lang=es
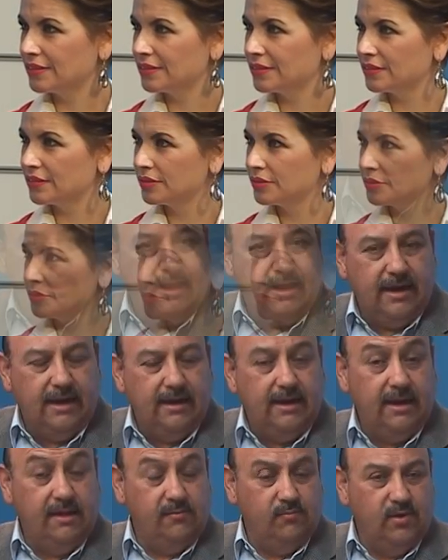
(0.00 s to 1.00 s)
La
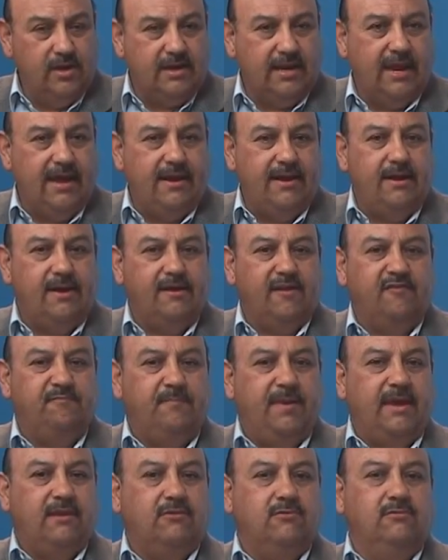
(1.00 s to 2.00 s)
ley es muy clara al
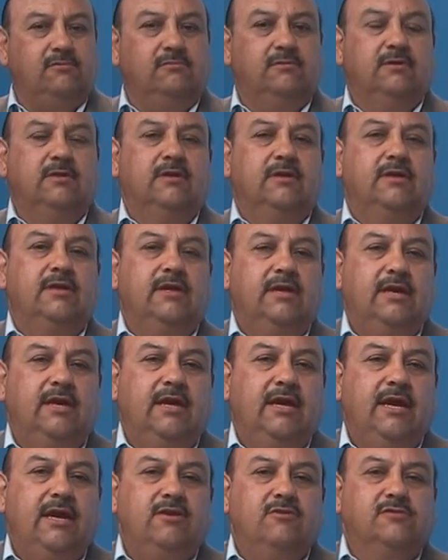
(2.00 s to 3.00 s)
respecto.
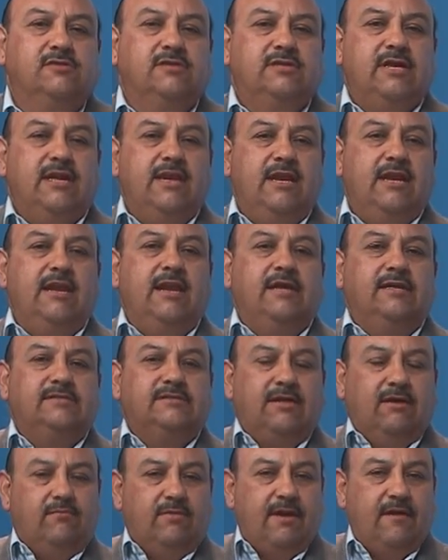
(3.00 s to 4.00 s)
Eh, ellos tienen
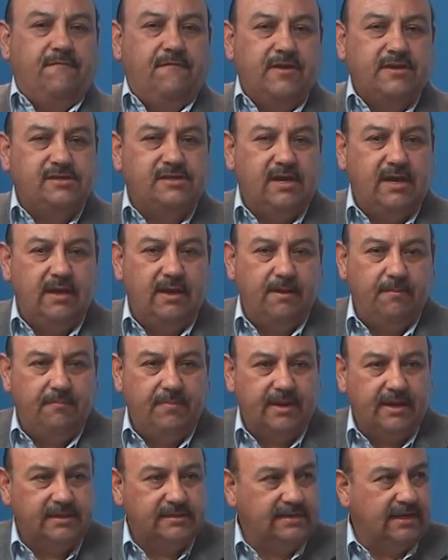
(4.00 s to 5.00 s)
hasta una fecha
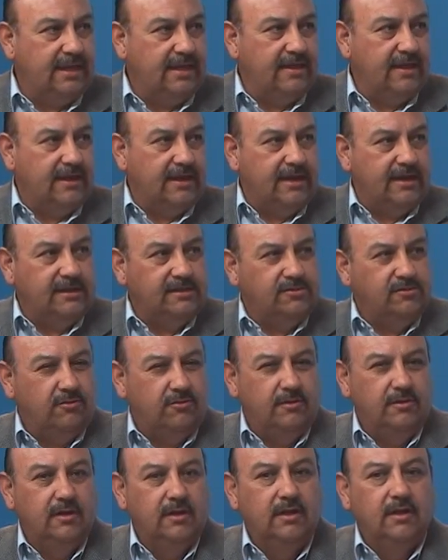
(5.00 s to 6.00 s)
para hacer la
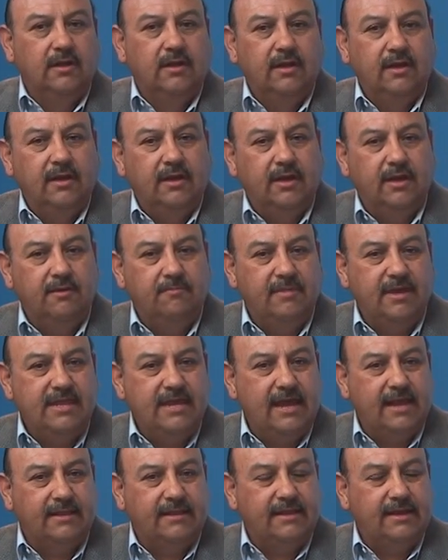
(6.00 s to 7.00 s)
declaración
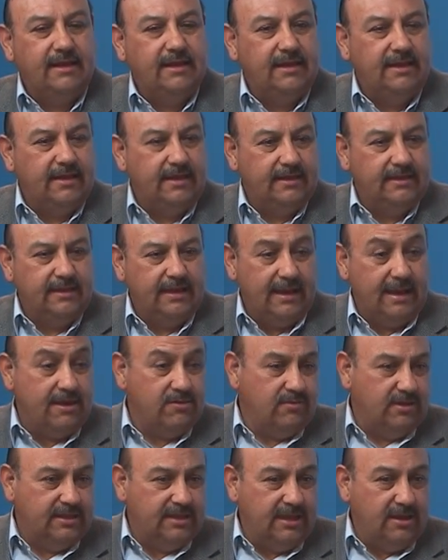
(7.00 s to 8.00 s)
inmediata del
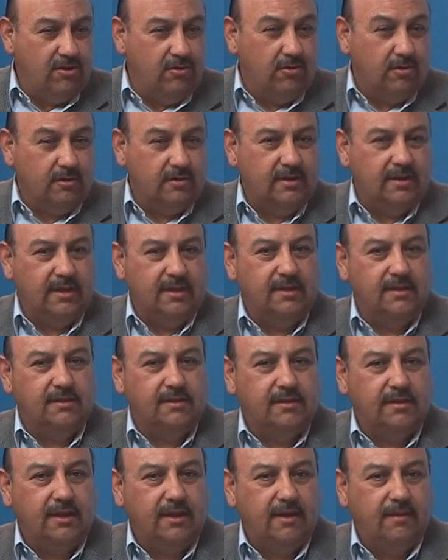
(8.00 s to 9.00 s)
año anterior que
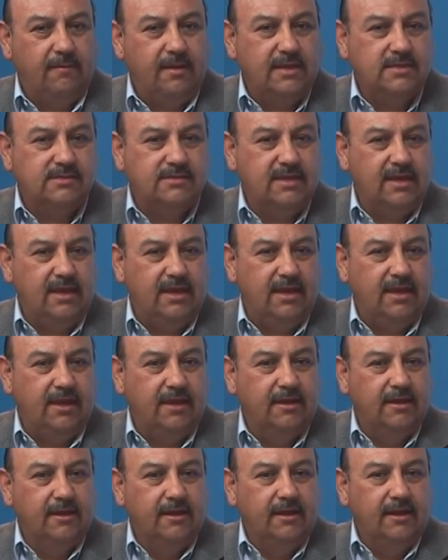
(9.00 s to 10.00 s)
se vence
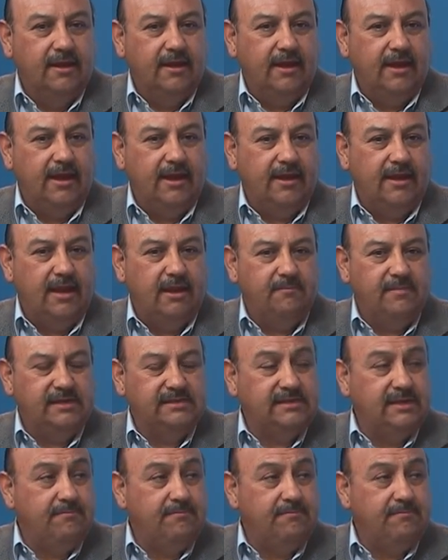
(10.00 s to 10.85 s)
en el mes de